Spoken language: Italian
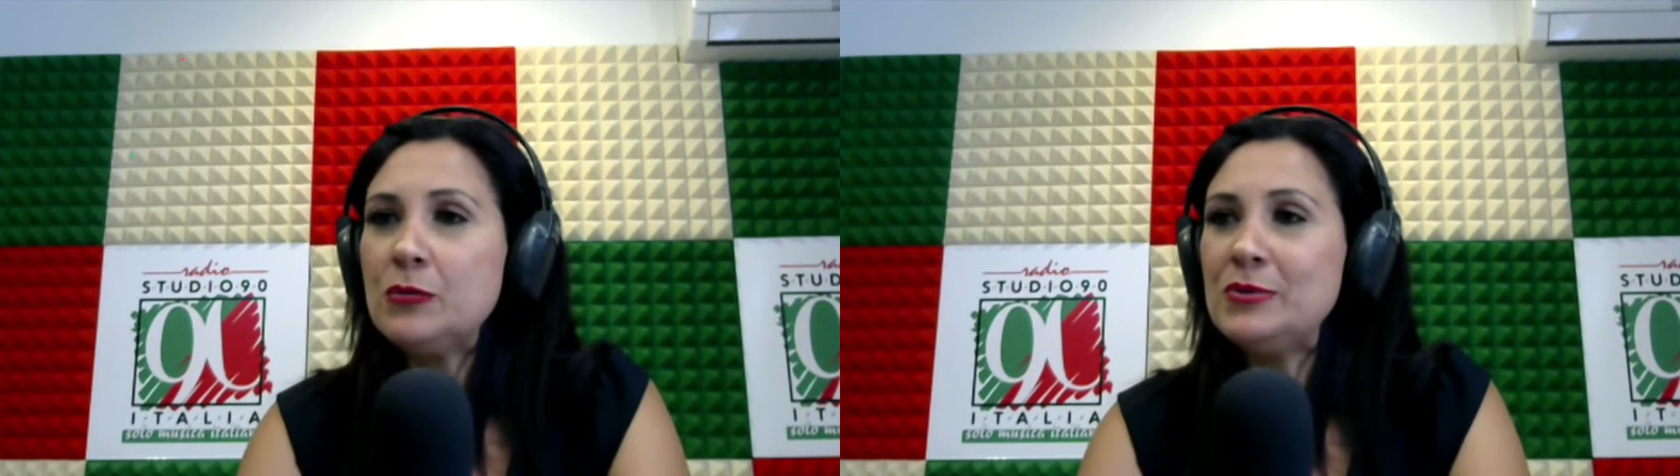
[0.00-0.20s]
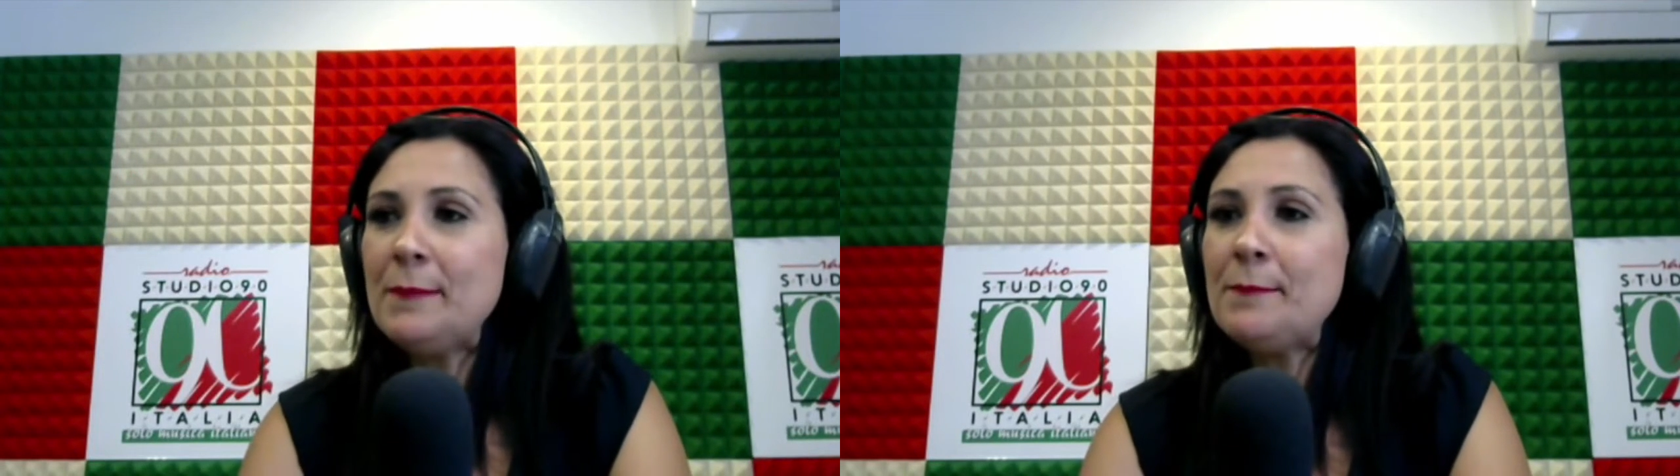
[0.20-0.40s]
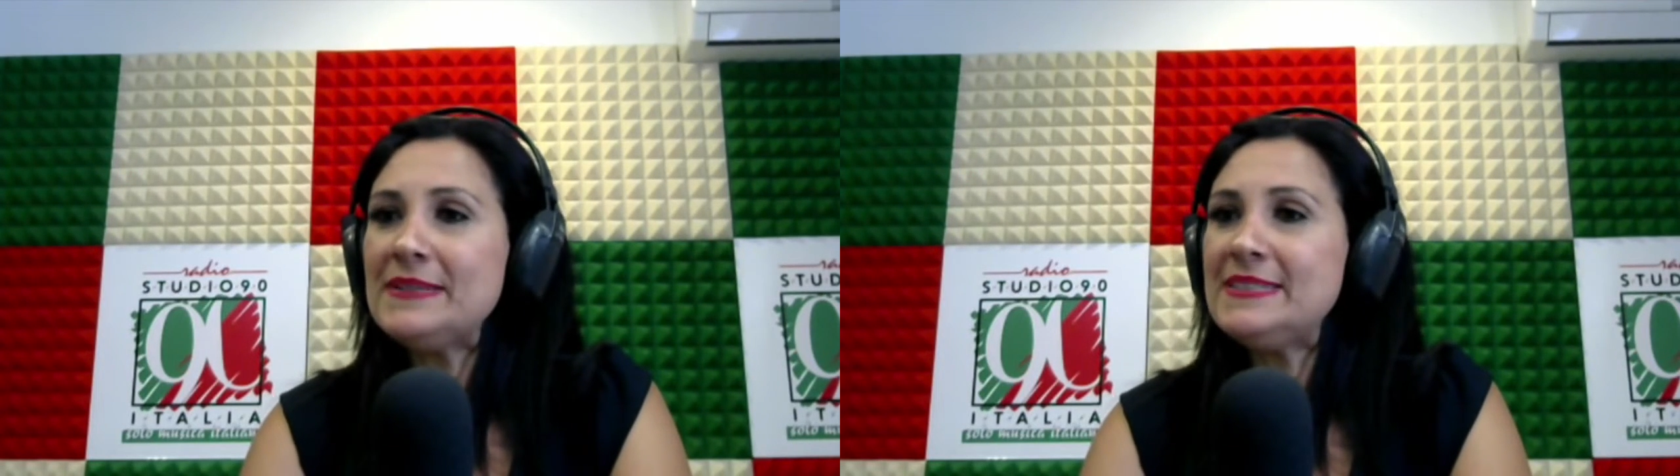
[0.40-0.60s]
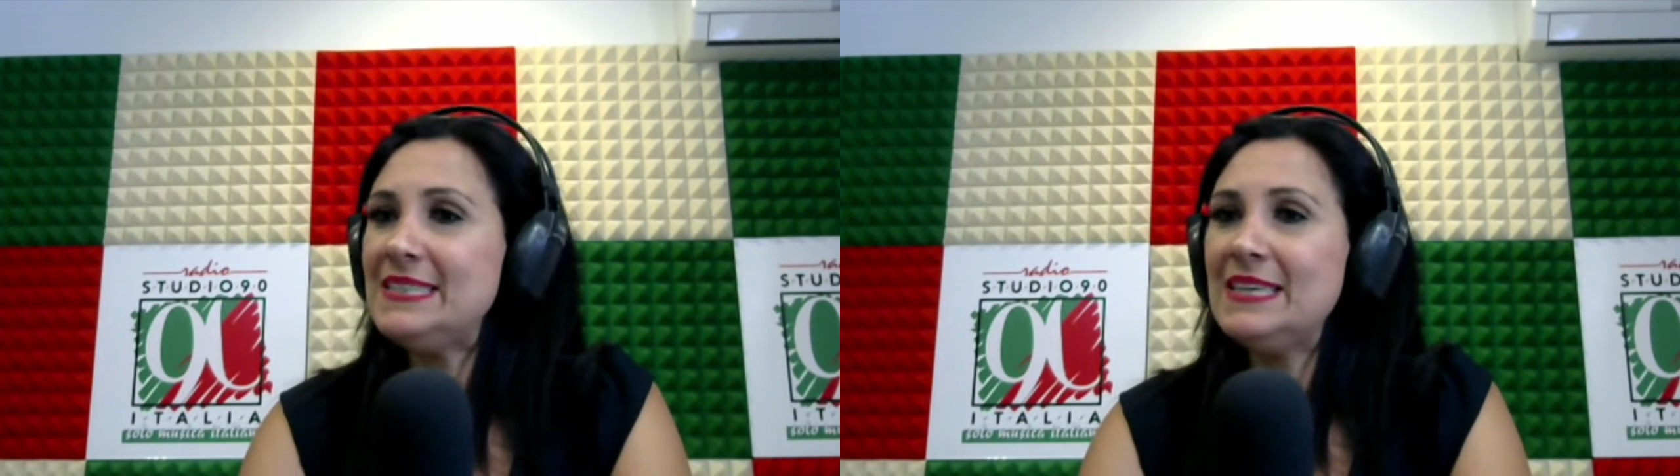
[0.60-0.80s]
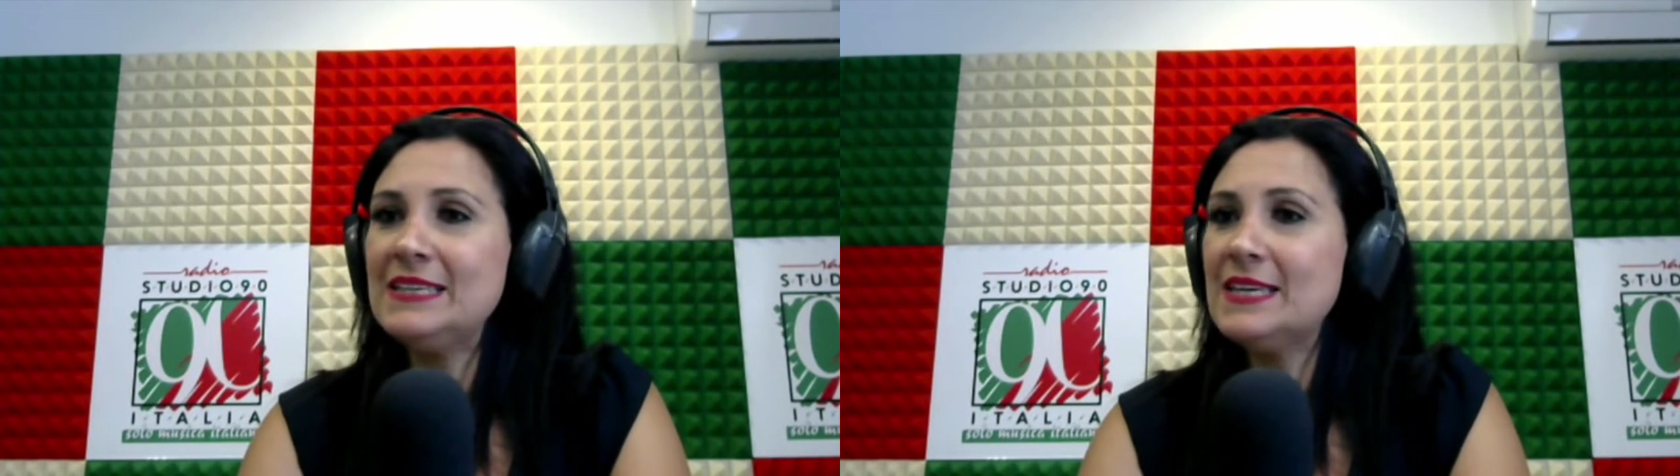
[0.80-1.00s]

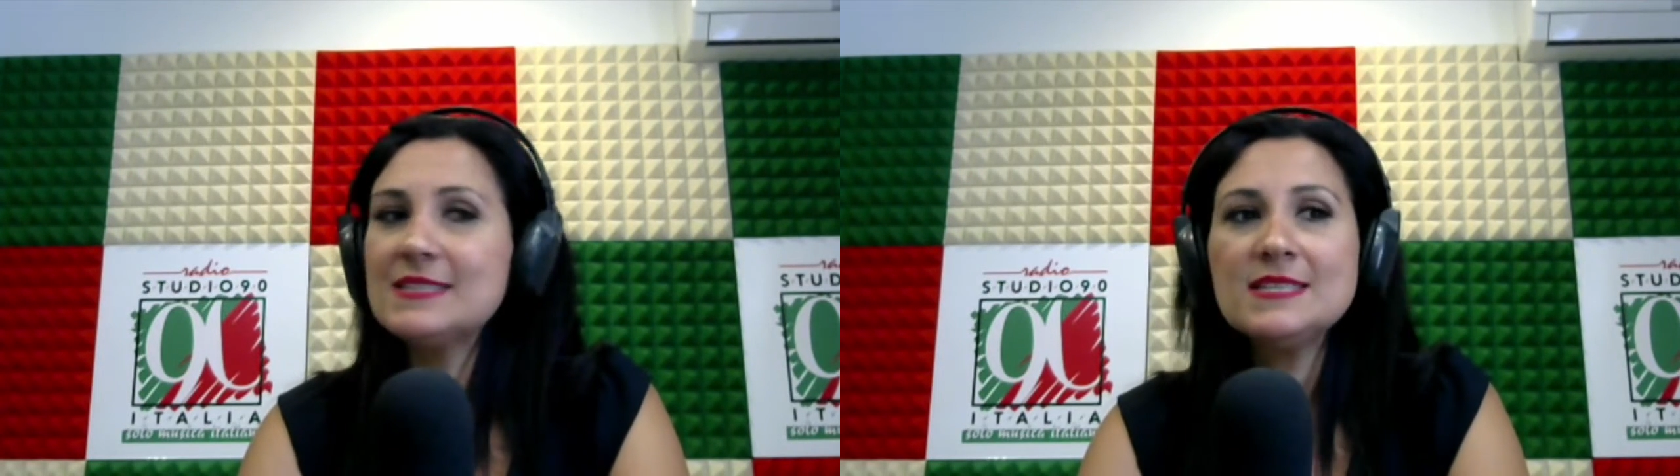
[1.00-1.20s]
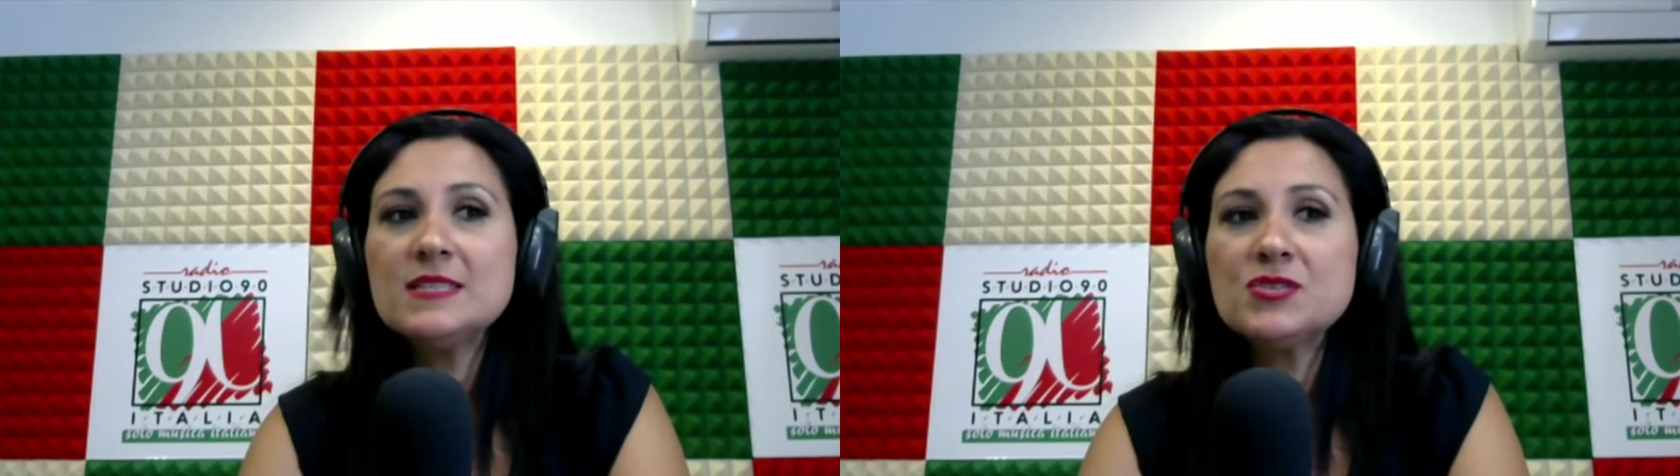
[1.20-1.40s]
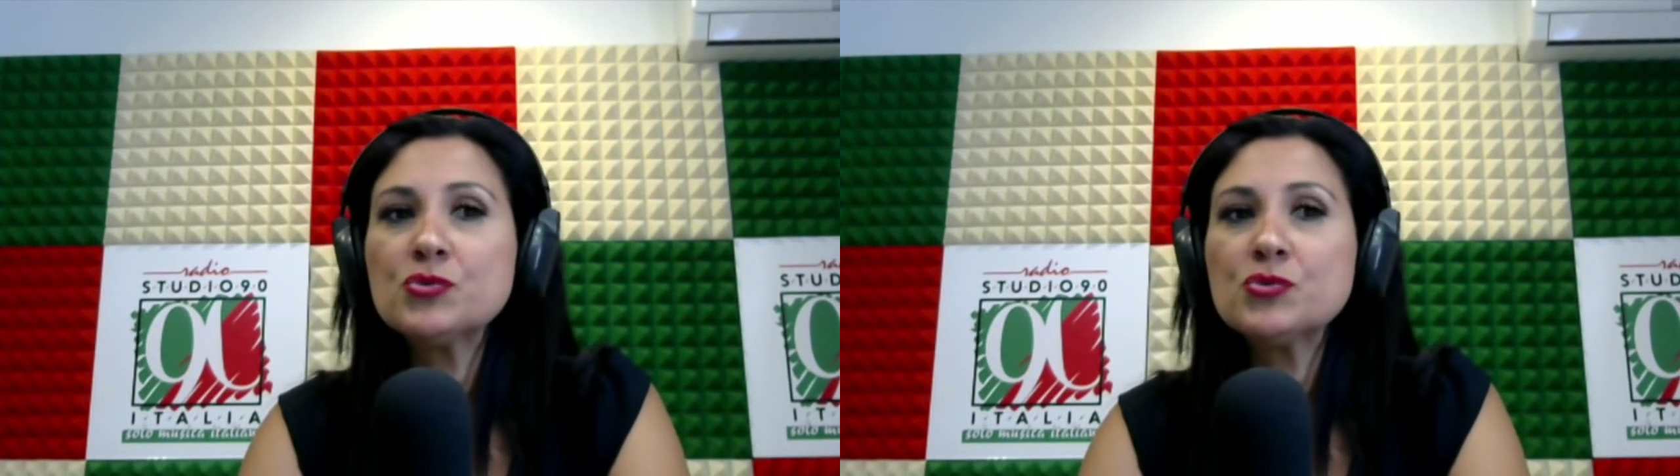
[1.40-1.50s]
un'empatia, gli artisti